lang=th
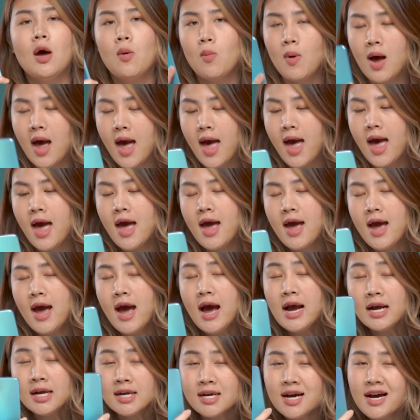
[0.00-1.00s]
แต่ว่า
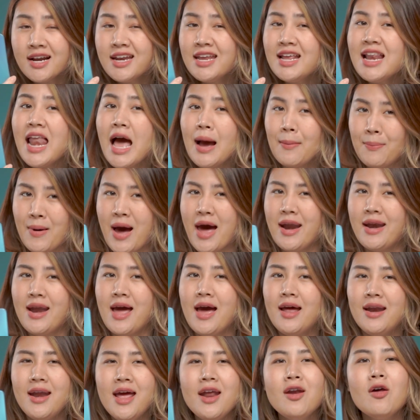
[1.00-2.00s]
เครื่องนี้หลักพัน
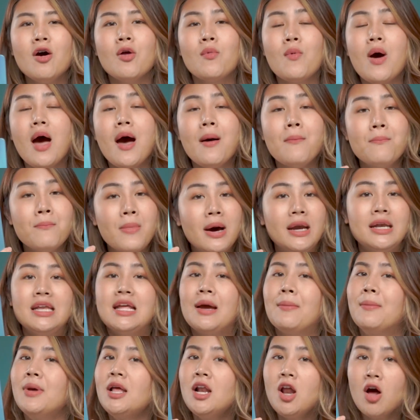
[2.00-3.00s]
อะแน่นอนว่ามัน
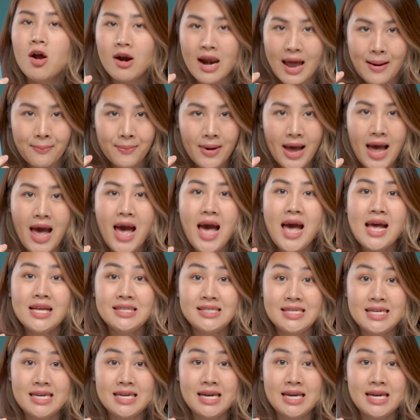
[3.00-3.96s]
ยังไม่รองรับ 5G